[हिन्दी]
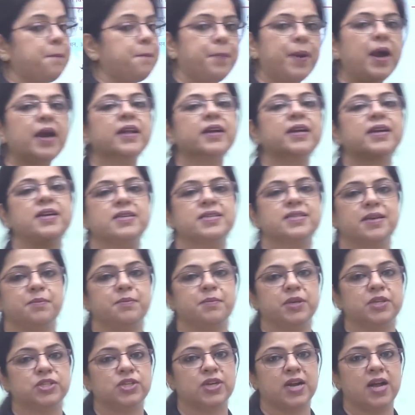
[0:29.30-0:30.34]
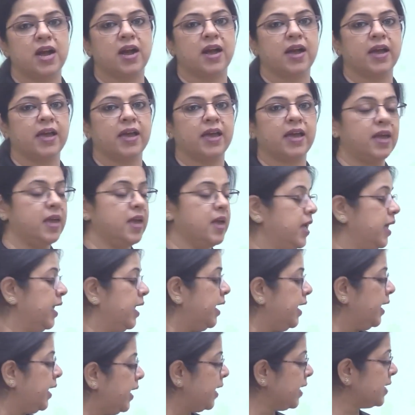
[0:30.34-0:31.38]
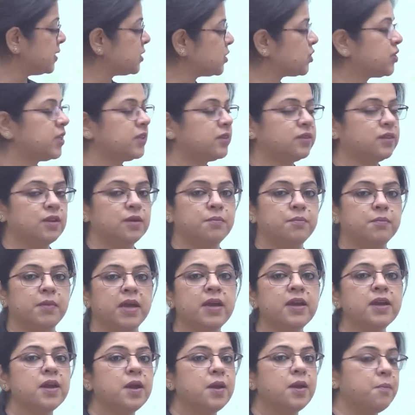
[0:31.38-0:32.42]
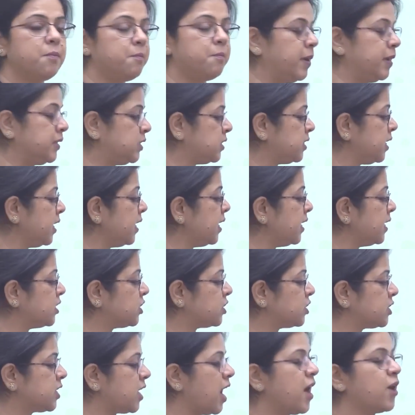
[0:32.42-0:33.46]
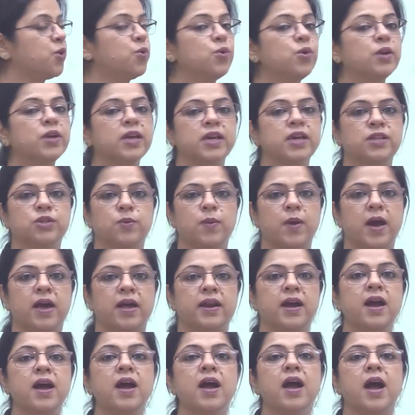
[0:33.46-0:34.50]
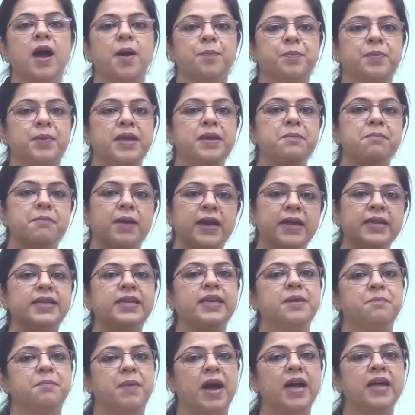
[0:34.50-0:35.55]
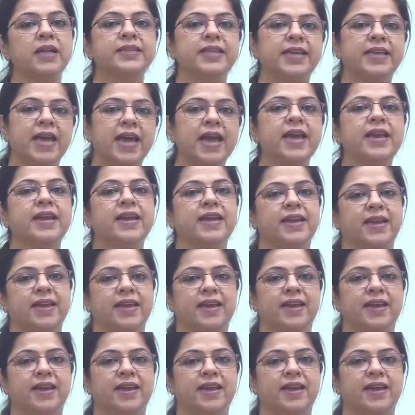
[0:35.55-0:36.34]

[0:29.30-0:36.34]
पढ़कर समझ रहा है इस चित्र में बच्चे इशारों के द्वारा अपने मन की बात कह रहे